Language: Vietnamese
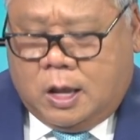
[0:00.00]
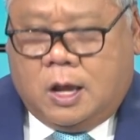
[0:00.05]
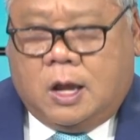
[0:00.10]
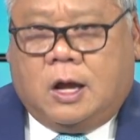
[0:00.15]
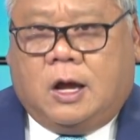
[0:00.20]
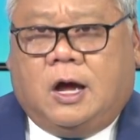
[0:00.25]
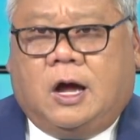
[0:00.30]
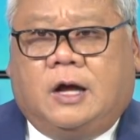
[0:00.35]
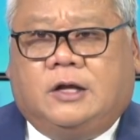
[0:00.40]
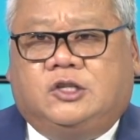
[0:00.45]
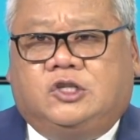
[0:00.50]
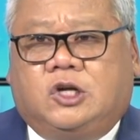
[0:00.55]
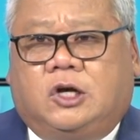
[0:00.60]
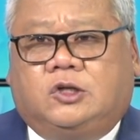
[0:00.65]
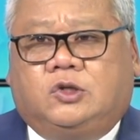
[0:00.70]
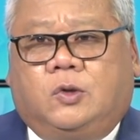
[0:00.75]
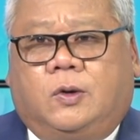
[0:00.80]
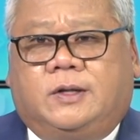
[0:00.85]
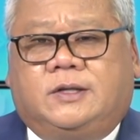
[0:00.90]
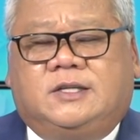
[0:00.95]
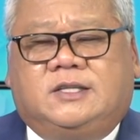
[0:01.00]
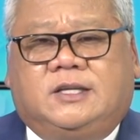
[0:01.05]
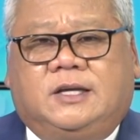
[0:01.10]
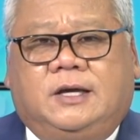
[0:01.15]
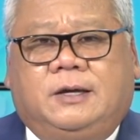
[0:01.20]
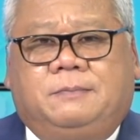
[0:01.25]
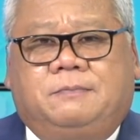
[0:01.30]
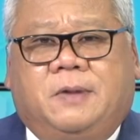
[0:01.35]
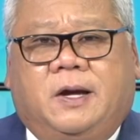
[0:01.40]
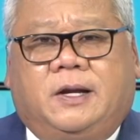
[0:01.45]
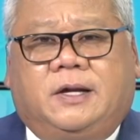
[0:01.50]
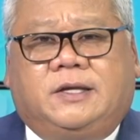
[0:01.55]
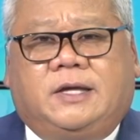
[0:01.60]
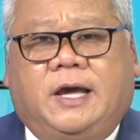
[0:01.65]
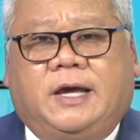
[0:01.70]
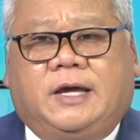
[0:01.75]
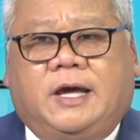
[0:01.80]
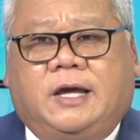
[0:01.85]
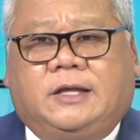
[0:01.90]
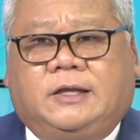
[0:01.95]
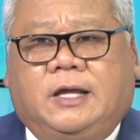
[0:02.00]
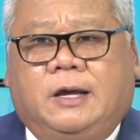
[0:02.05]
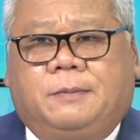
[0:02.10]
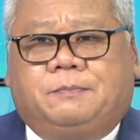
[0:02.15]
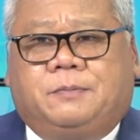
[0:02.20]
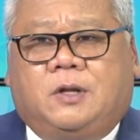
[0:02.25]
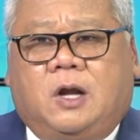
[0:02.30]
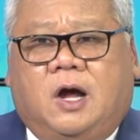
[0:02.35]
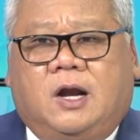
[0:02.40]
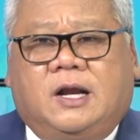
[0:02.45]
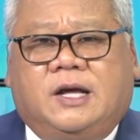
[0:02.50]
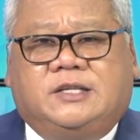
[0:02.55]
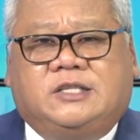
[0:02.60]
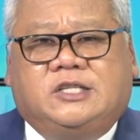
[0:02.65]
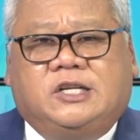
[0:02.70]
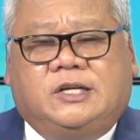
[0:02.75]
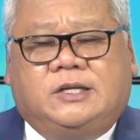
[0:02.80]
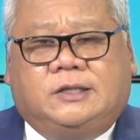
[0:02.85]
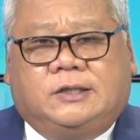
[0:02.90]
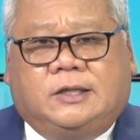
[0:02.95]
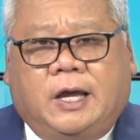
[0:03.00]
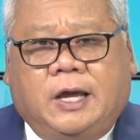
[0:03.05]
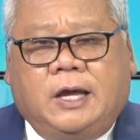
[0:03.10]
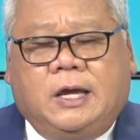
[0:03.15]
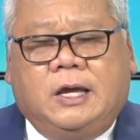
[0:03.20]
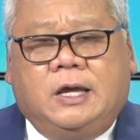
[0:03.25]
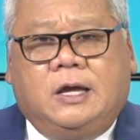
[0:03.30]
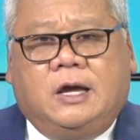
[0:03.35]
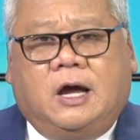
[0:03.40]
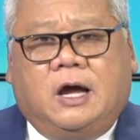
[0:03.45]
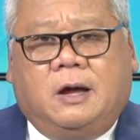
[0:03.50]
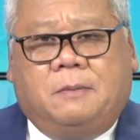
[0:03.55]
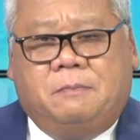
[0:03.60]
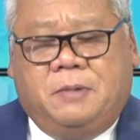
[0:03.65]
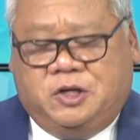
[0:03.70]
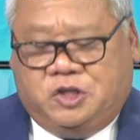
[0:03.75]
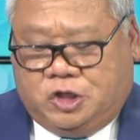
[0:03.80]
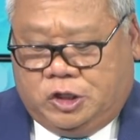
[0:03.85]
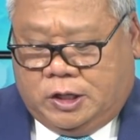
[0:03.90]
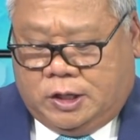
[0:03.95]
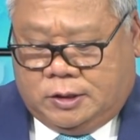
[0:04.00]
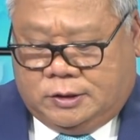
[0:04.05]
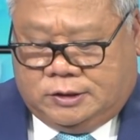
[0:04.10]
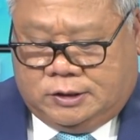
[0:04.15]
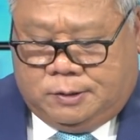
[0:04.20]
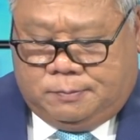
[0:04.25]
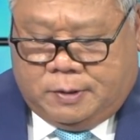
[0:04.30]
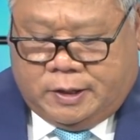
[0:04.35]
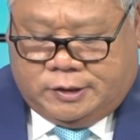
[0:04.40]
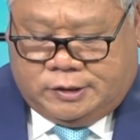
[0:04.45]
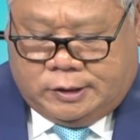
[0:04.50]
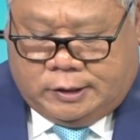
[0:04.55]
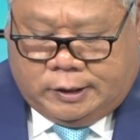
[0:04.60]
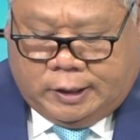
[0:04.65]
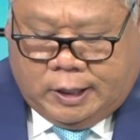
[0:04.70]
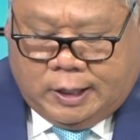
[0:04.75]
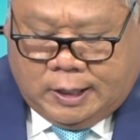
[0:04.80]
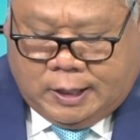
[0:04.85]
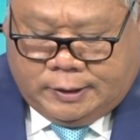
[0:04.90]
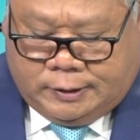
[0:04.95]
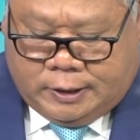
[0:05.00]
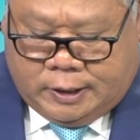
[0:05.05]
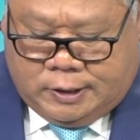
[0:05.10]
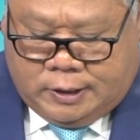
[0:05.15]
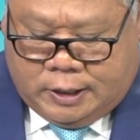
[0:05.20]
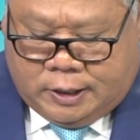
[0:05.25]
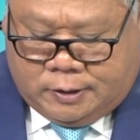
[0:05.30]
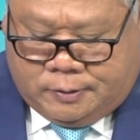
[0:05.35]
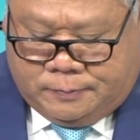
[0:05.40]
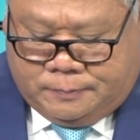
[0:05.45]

À, cho Tuấn xin mời đường dây kế tiếp, đó là chị Thi ở Michigan. Xin mời chị Thi lên tiếng đi ạ.